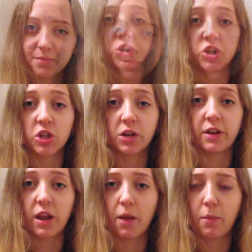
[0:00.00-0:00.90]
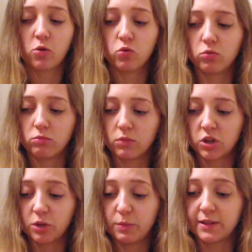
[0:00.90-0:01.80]
Честно говоря, я могу
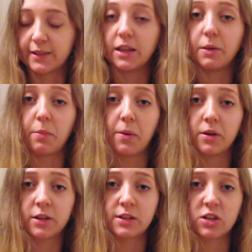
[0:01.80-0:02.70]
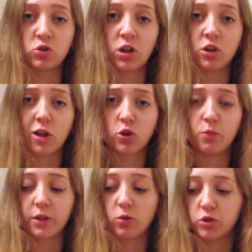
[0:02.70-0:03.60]
ошибиться и рассказать уже о, том
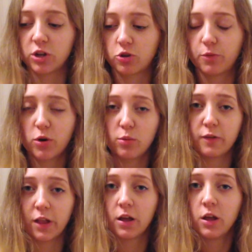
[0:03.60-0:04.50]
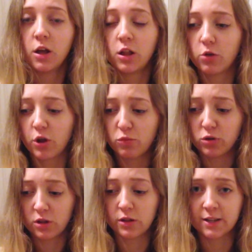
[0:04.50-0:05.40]
продукте, который пробовала, но я
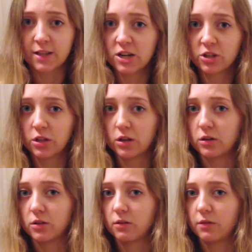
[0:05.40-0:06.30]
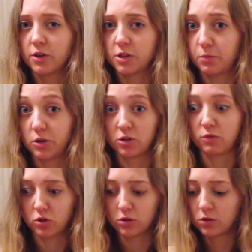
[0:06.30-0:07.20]
думаю, это не так страшно, вы это
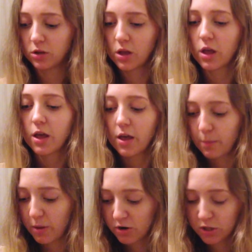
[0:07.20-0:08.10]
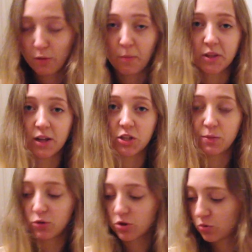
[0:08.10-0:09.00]
переживете. Первое, что мне попадается
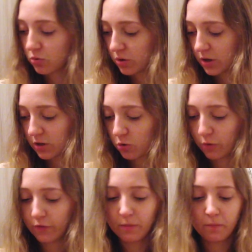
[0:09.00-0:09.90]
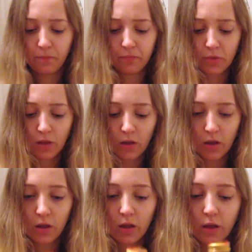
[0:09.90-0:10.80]
под руку, это кофе.
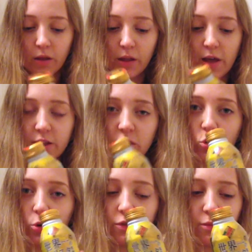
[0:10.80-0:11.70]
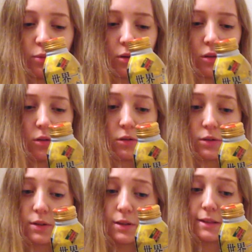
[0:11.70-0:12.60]
Этот кофе был
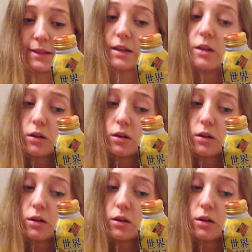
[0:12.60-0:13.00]
с